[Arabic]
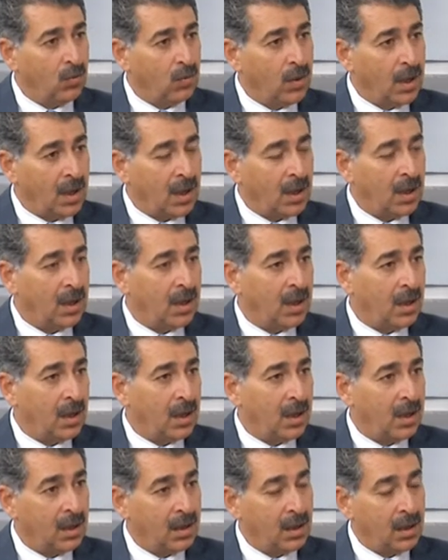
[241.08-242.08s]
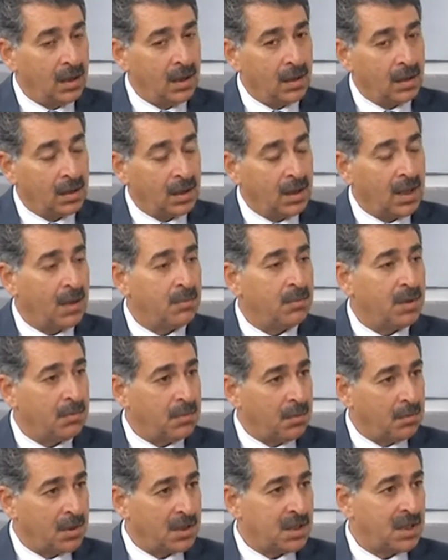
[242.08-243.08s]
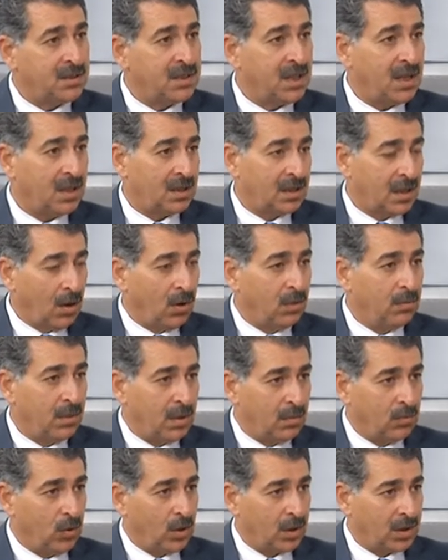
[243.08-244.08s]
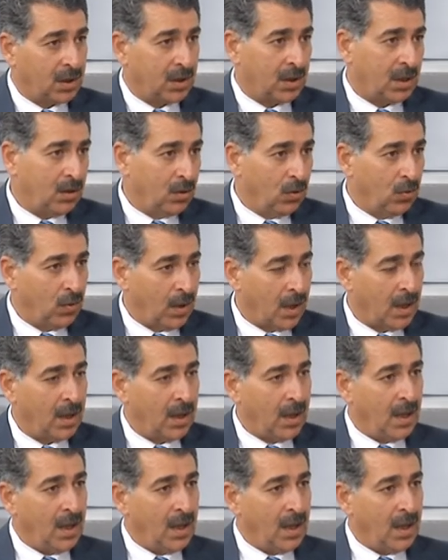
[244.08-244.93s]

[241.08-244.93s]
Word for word: وقيامنا بمشاريع تهم المواطنين هو